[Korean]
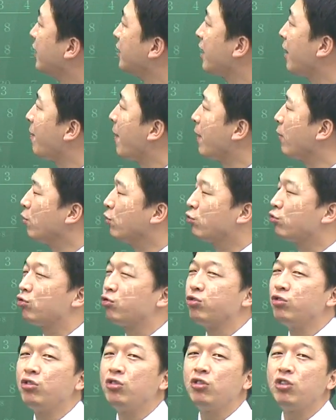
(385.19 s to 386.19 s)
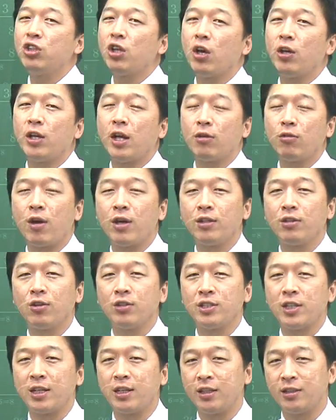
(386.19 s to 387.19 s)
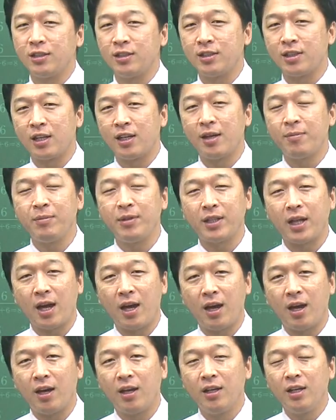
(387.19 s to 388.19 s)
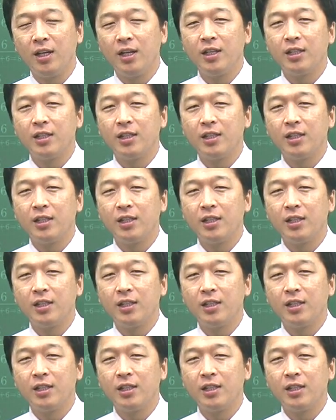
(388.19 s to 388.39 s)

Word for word: 자, 바로 군수열이라고 하는 것이 하나 등장을 합니다.